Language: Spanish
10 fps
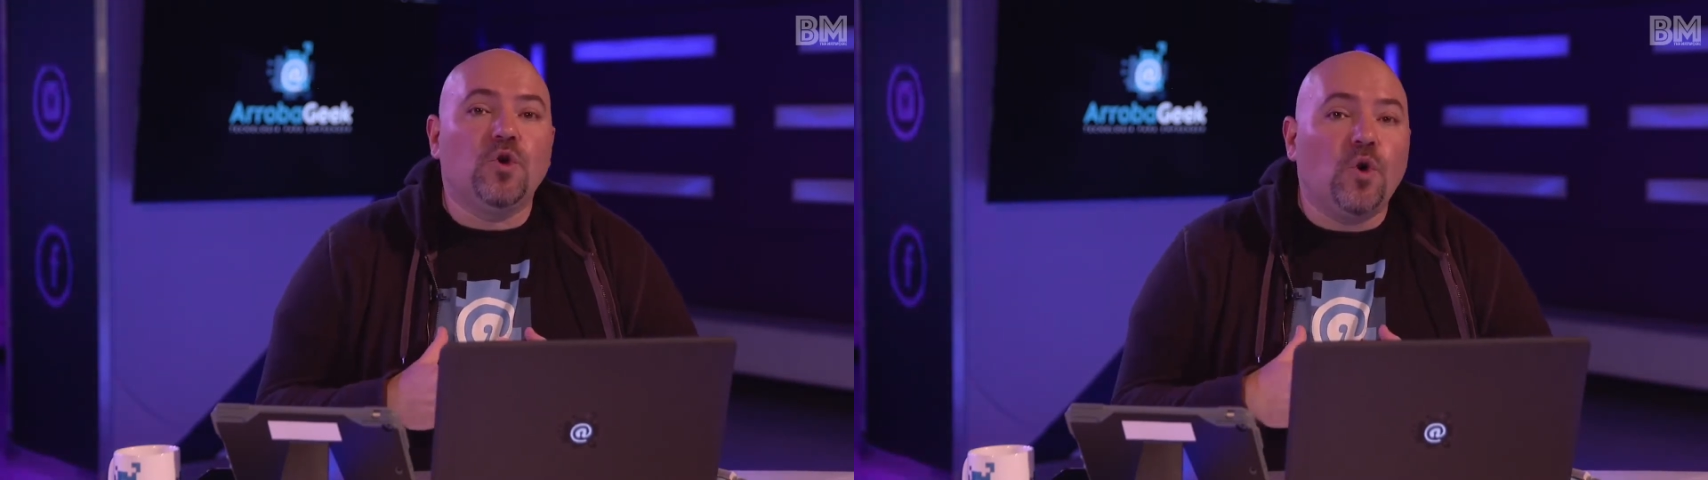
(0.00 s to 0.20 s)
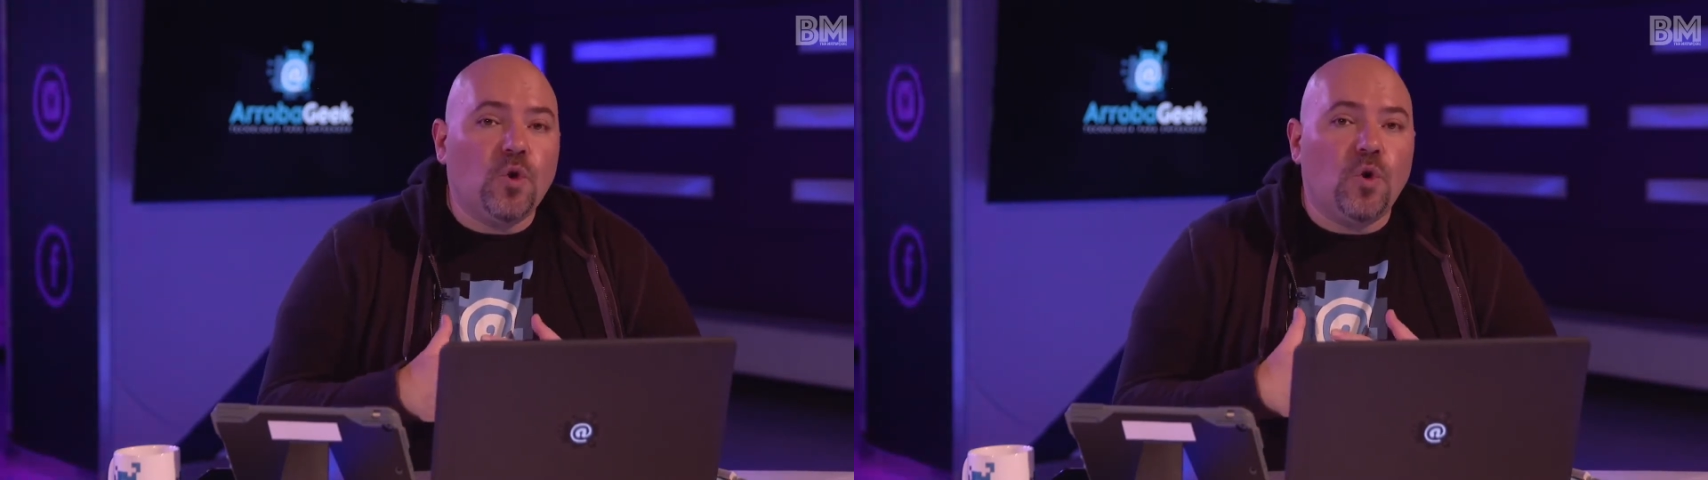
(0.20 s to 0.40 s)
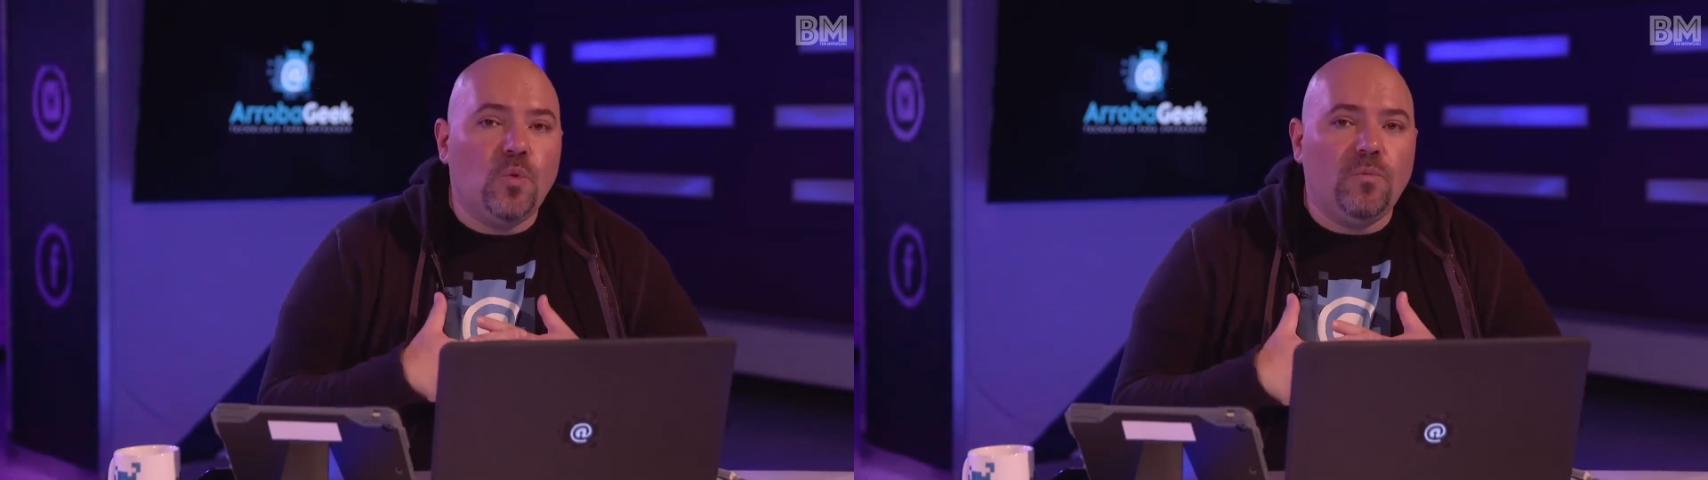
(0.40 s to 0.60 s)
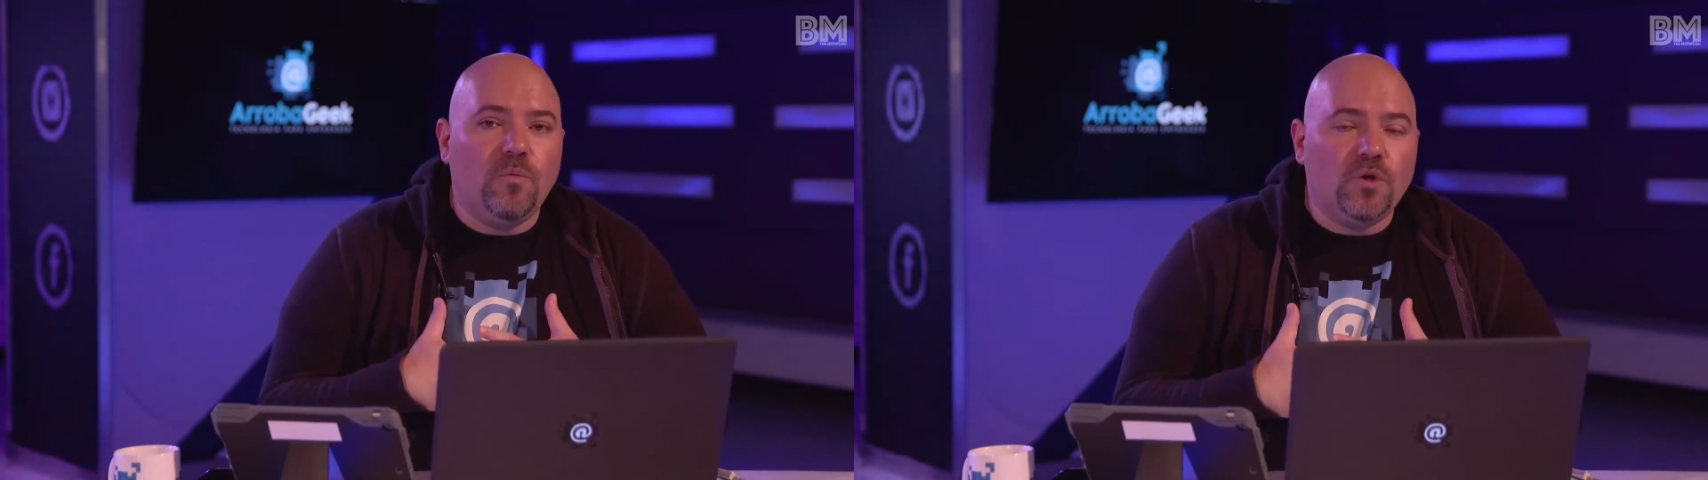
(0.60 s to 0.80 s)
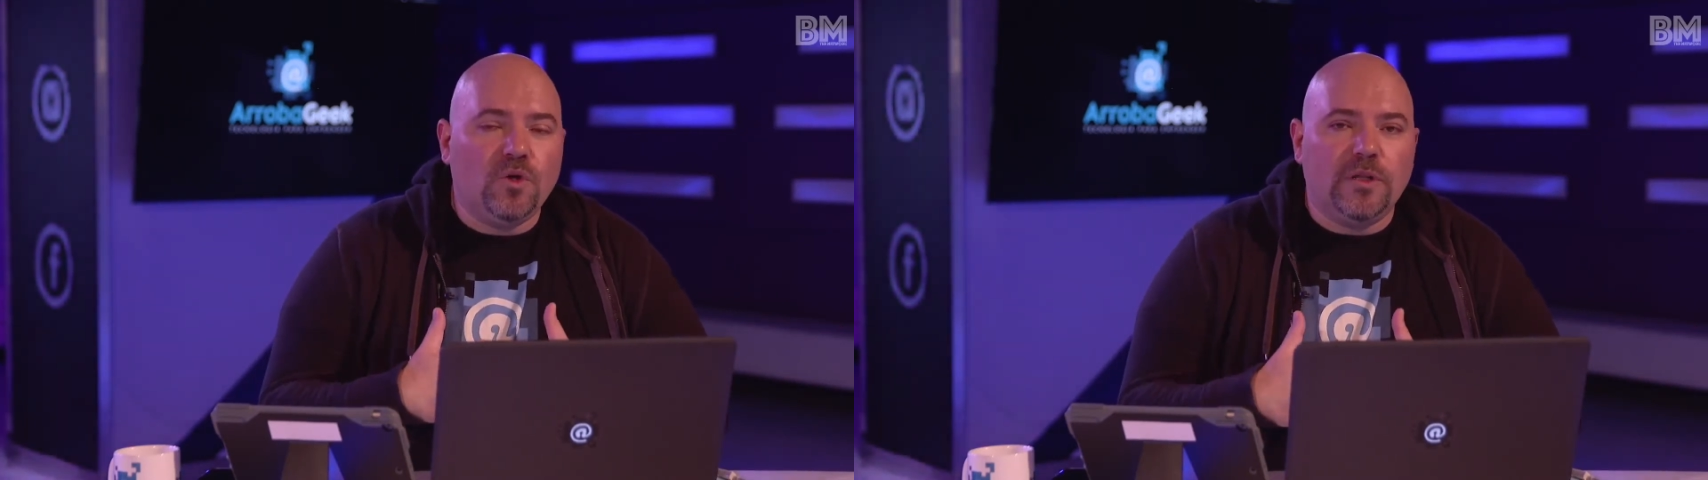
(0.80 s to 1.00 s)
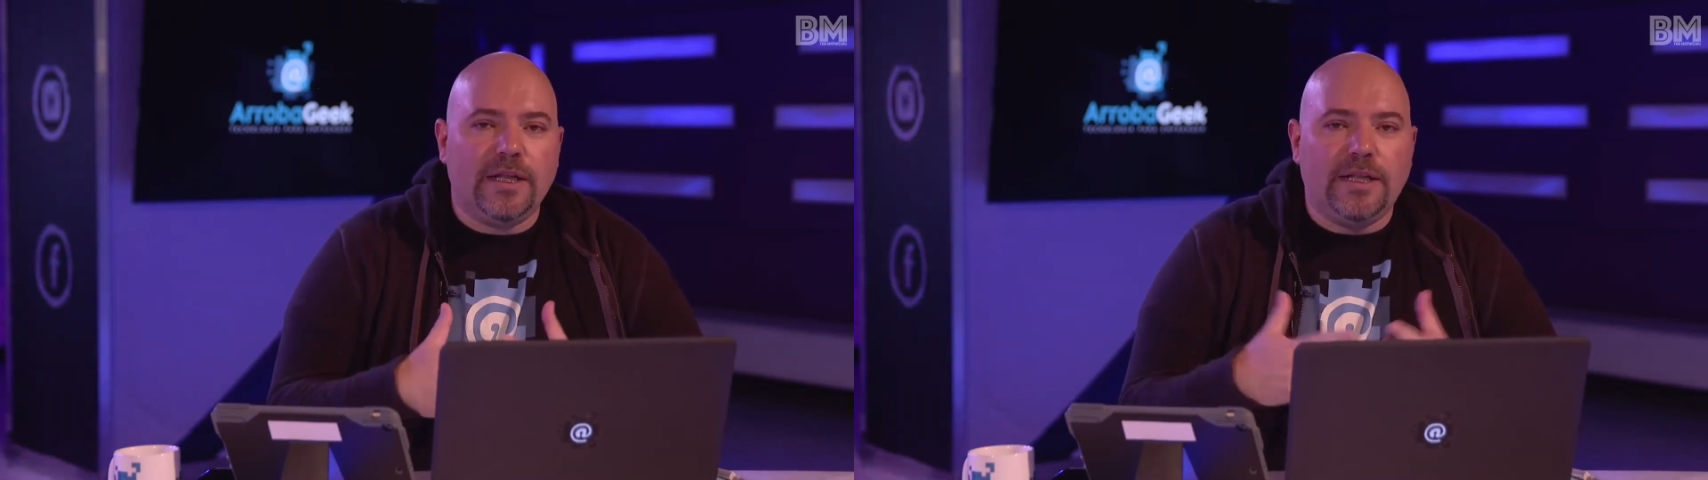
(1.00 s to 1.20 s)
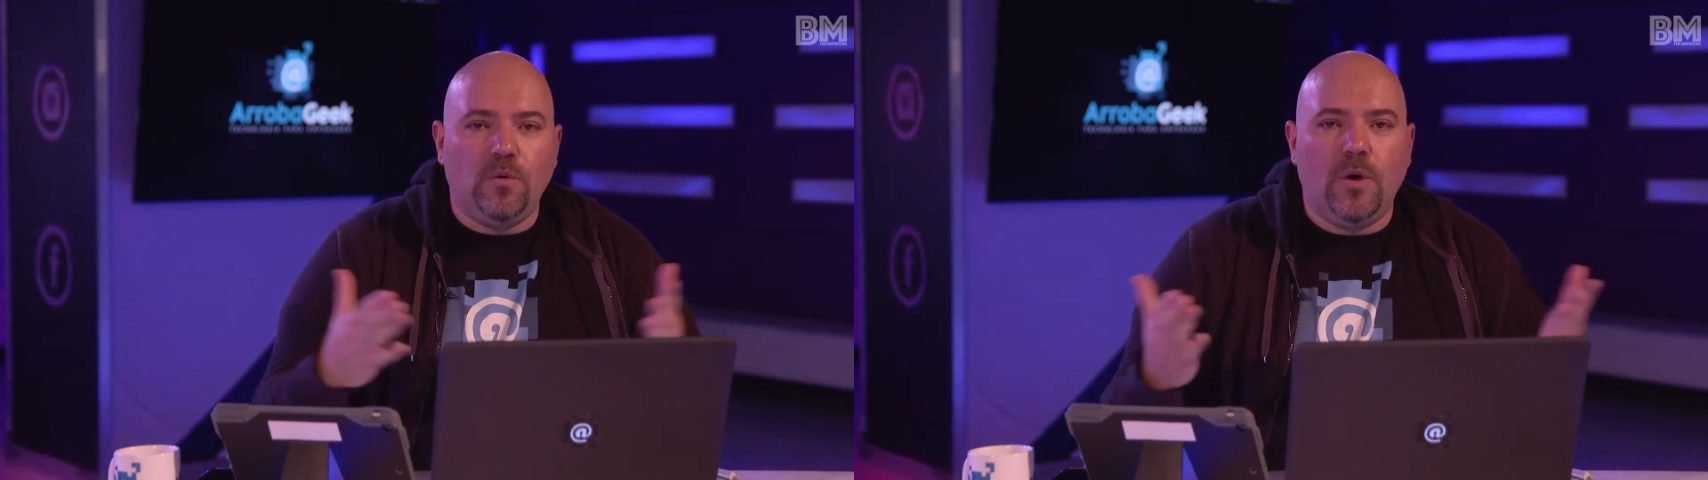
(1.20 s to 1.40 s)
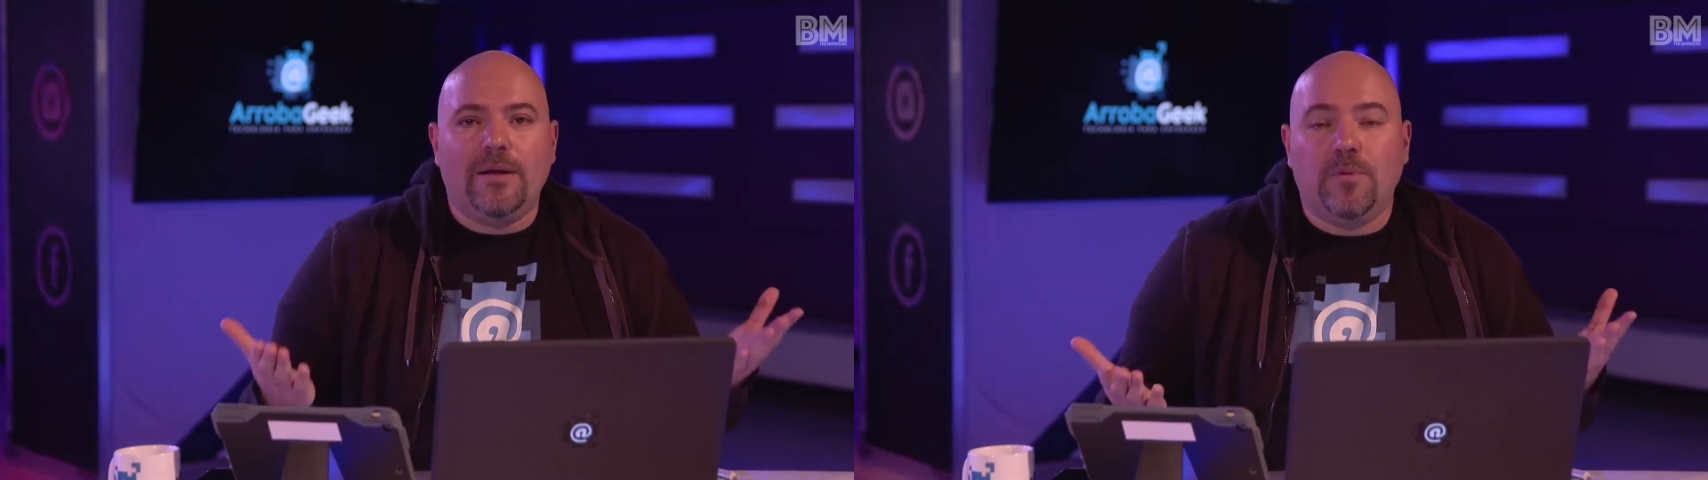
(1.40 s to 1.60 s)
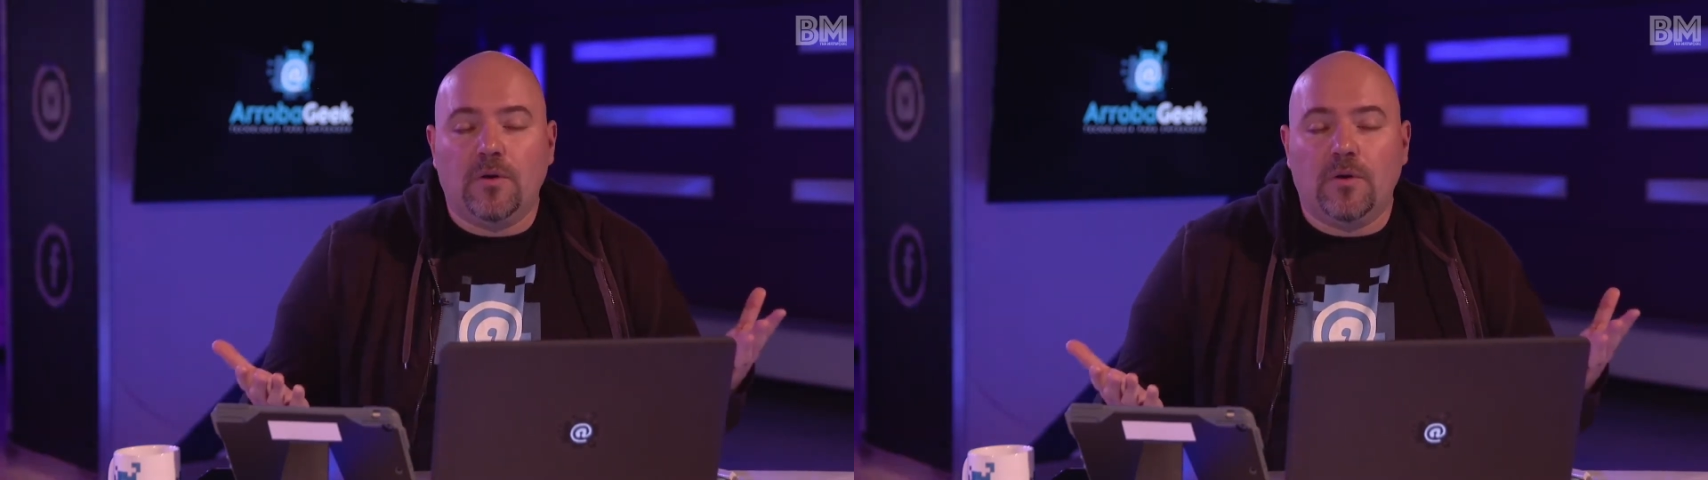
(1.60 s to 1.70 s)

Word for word: todo un montón de lugares